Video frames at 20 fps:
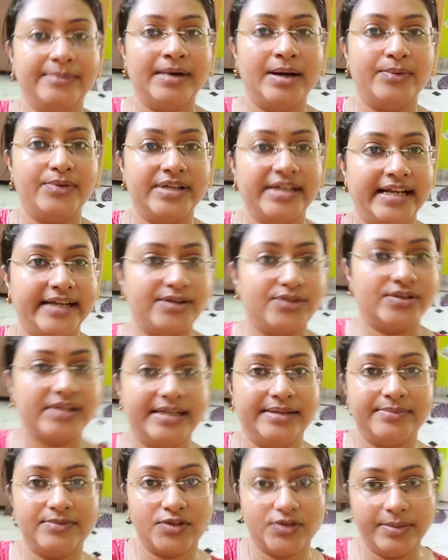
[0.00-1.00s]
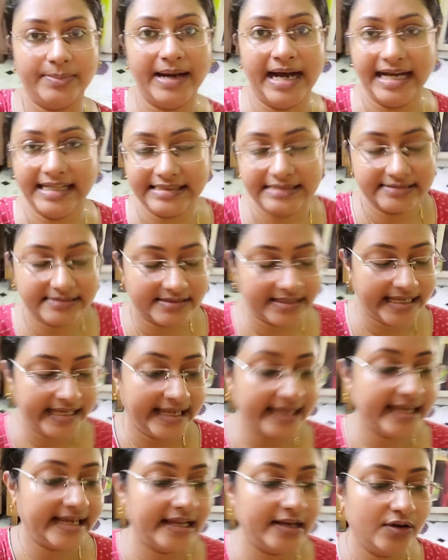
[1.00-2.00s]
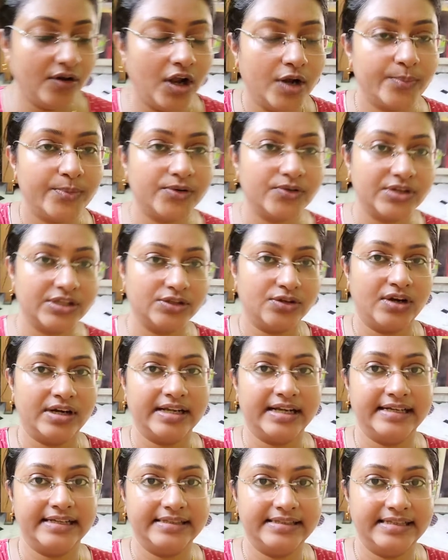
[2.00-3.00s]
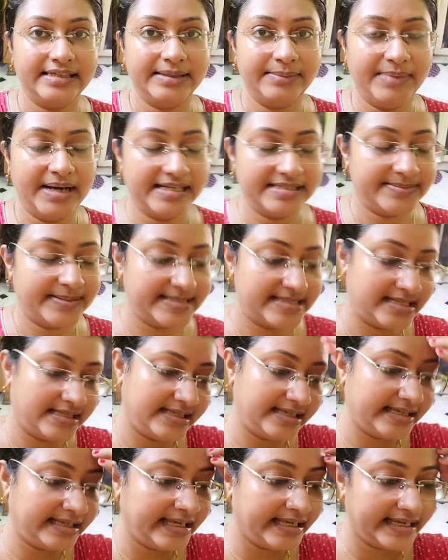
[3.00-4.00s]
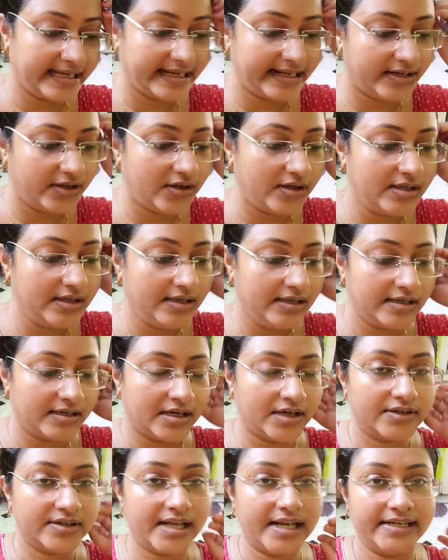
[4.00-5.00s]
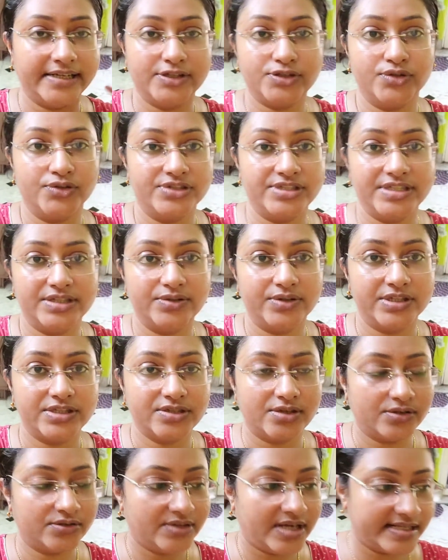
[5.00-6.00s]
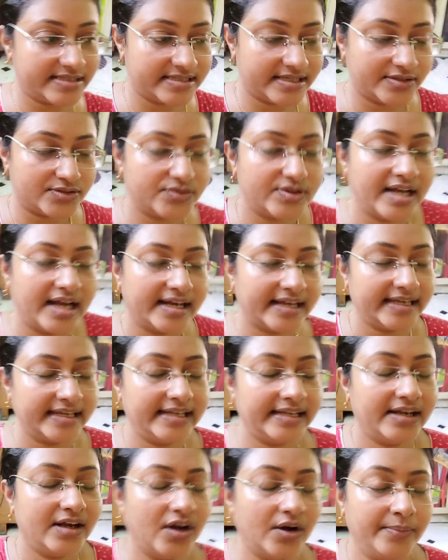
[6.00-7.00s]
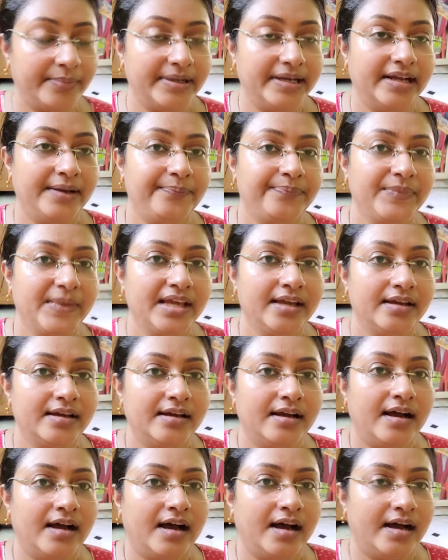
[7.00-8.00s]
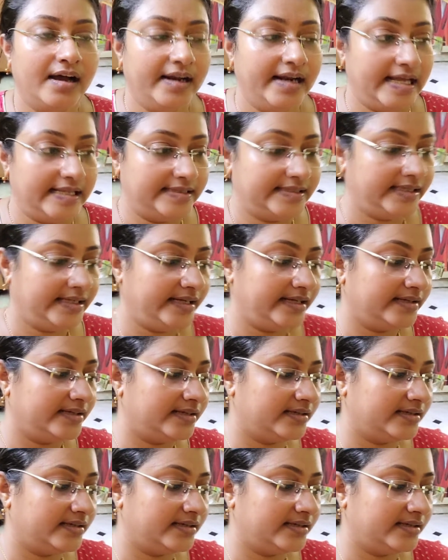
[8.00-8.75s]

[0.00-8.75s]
মামনিরা একটুখানি করে ভাত খেয়ে গেল অল্প করে তরকারি দিয়ে মাছ ভাজা দিয়ে খেয়ে গেল কারণ কালকে ষষ্ঠী করেছিল তো আজকে একটু না খেলে হবে না আর রাতে